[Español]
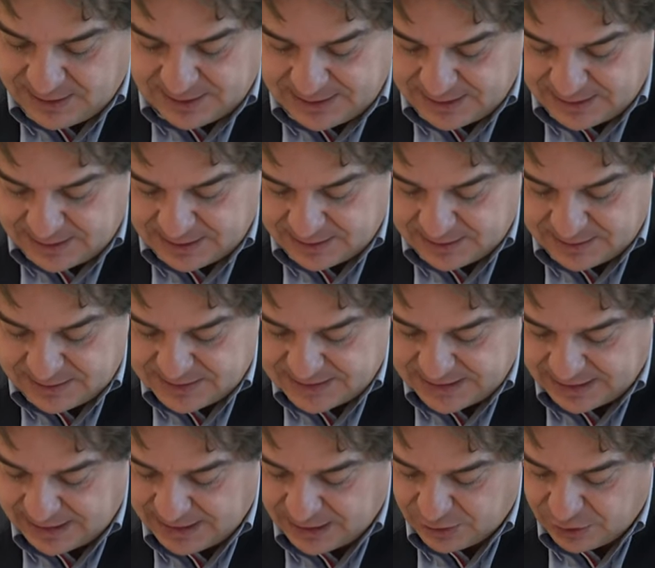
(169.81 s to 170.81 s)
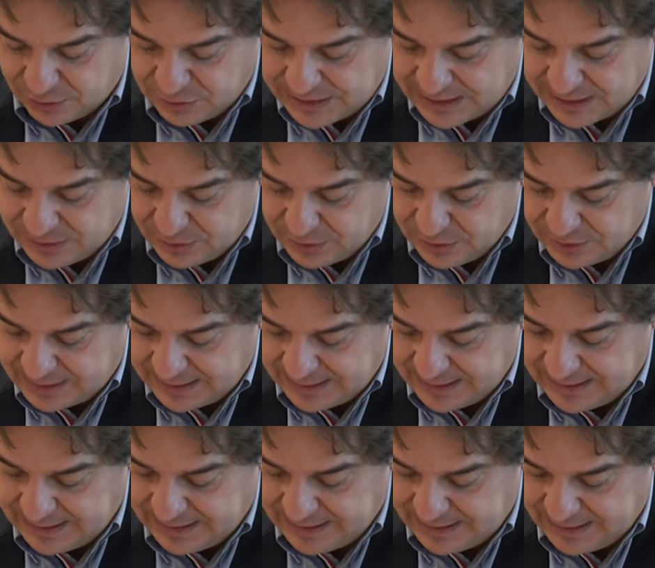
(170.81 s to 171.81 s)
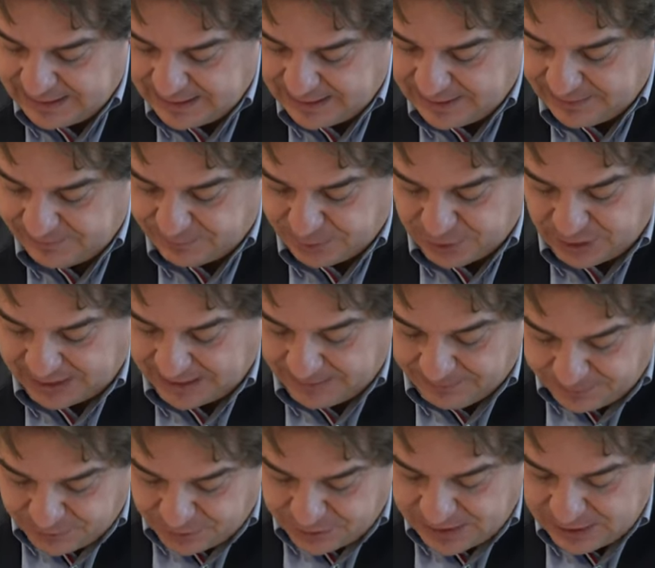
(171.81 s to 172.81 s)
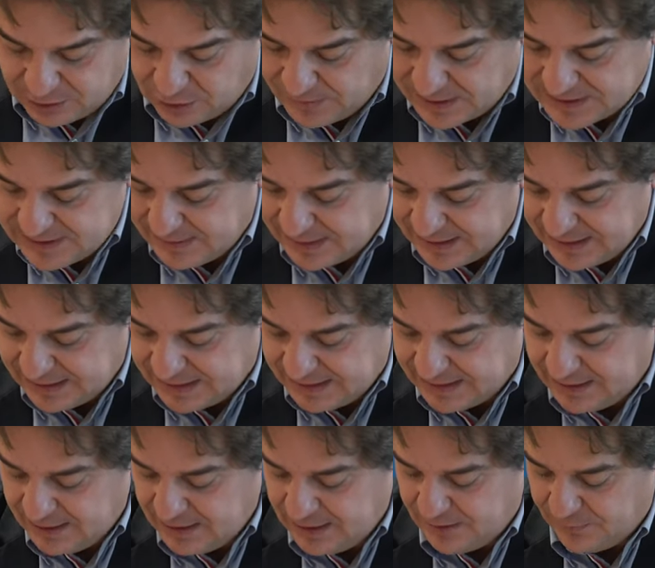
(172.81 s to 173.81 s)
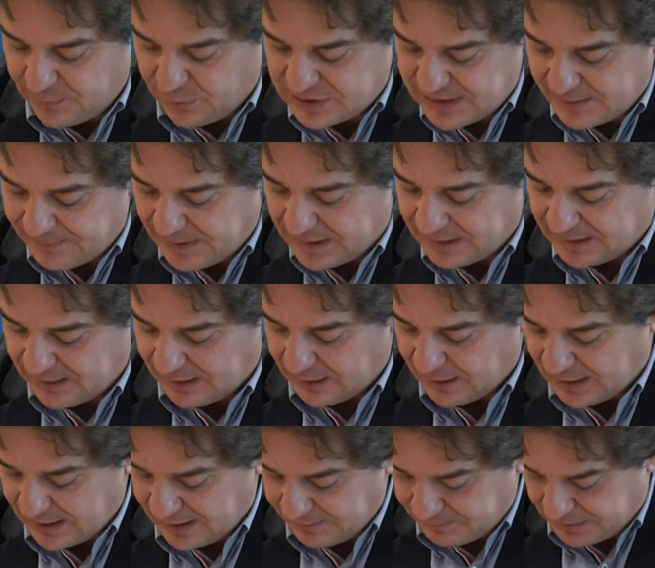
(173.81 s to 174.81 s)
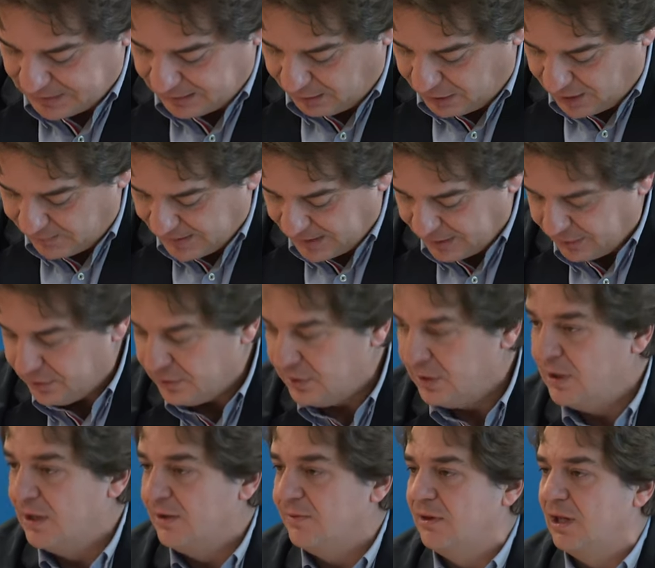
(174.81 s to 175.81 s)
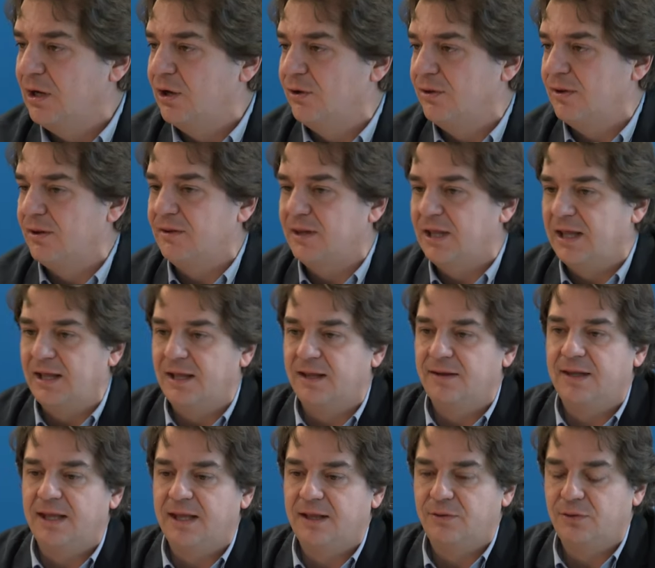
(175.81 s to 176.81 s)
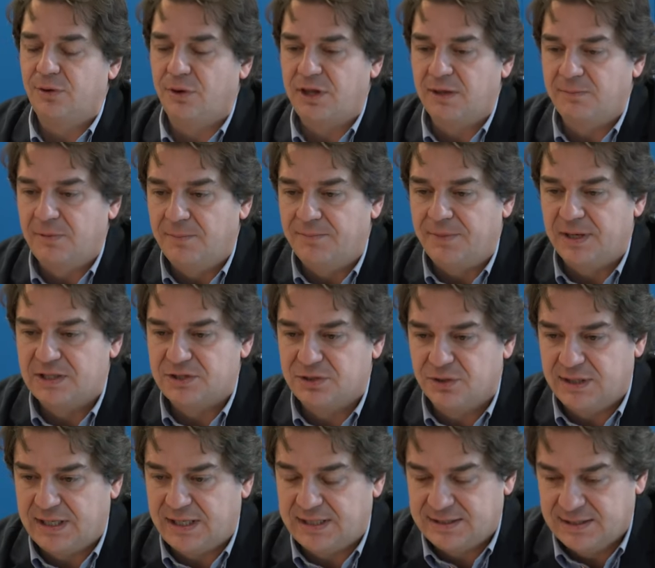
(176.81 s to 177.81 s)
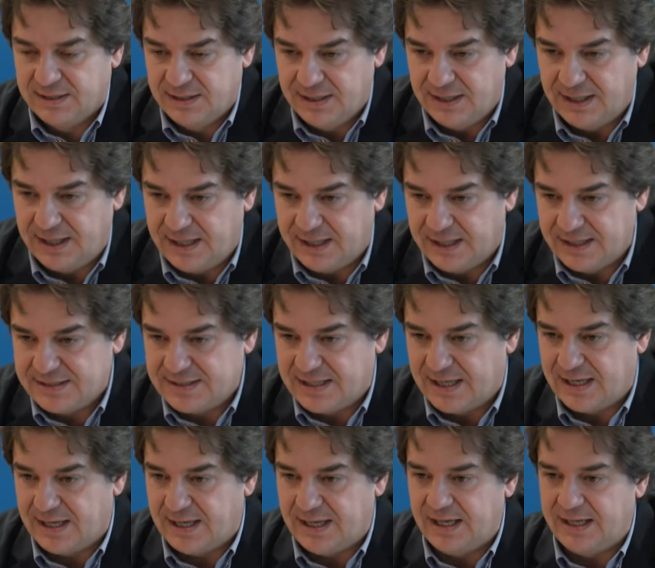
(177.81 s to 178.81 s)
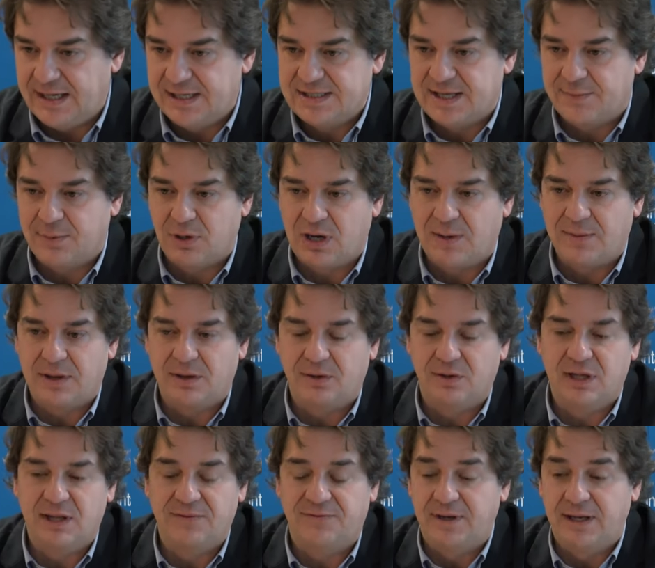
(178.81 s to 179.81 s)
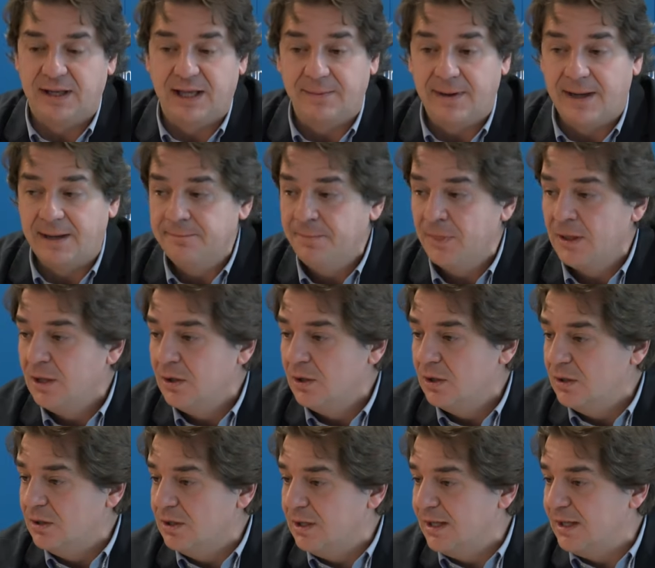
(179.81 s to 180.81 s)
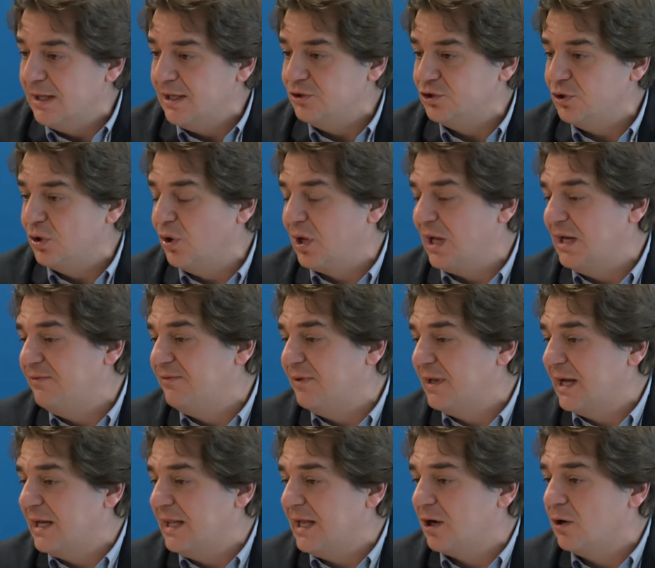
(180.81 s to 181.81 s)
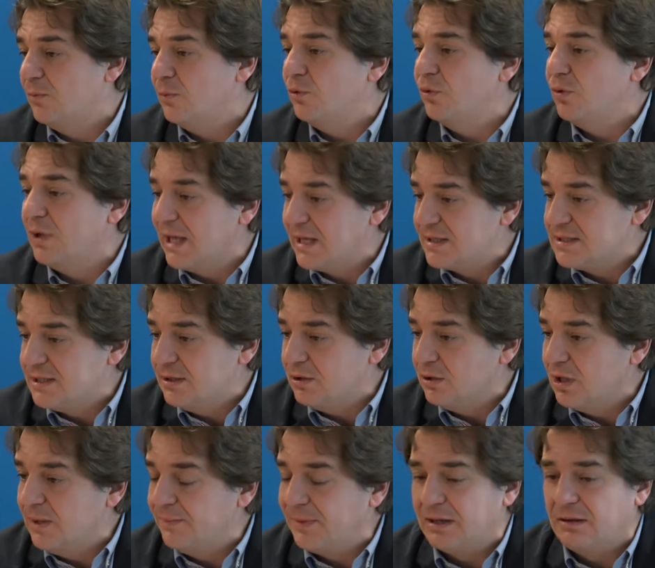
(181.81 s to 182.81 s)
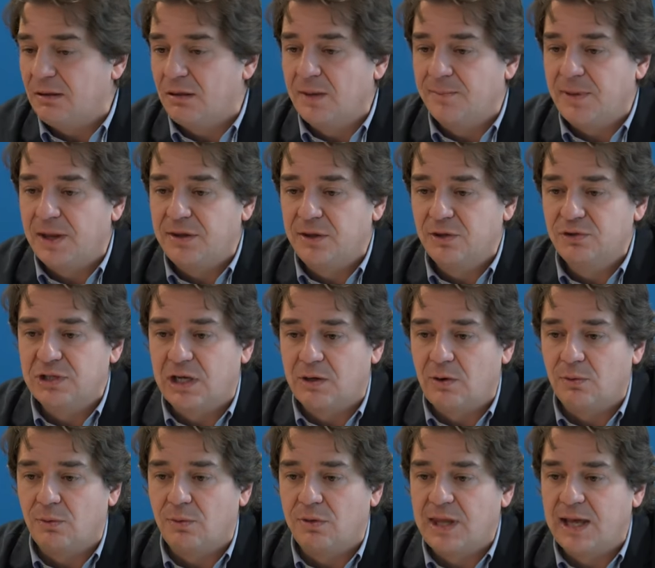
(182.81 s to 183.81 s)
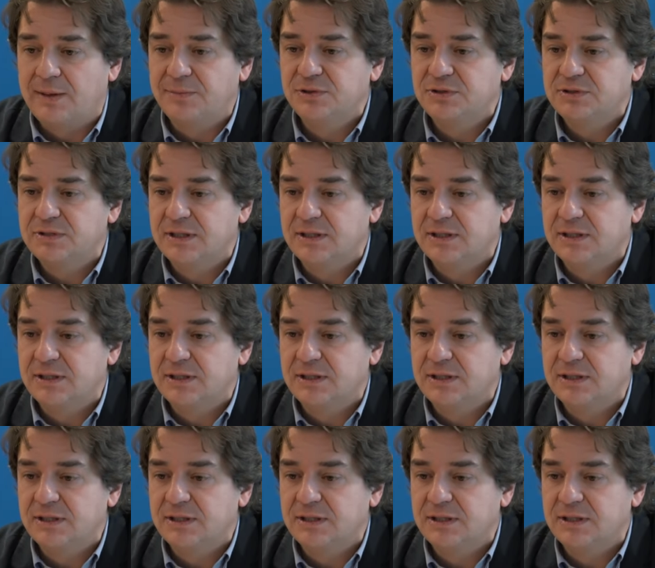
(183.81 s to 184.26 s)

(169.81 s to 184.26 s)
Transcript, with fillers: Eh, seguir contando que, por ejemplo, en el Tomás y Valiente pues han, participado del orden de, de 12.000 personas en esta, en esta programación. En definitiva, eh, yo lo calificaría como un éxito de participación, ya lo anunciamos